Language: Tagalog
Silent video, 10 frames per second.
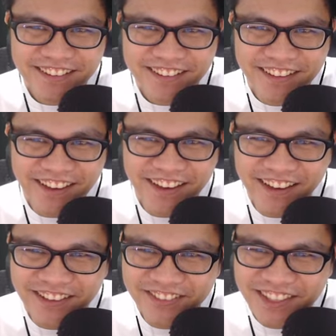
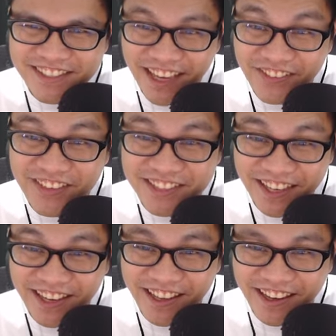Damn, this game is
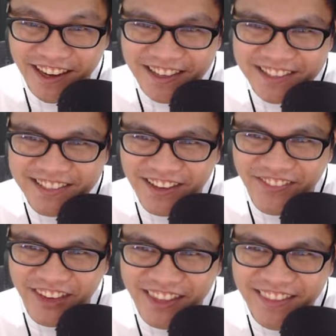really relaxing,
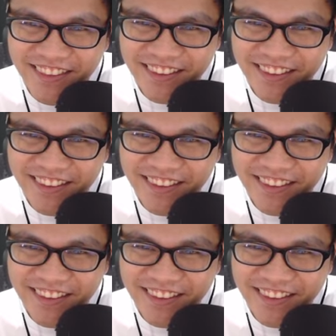men.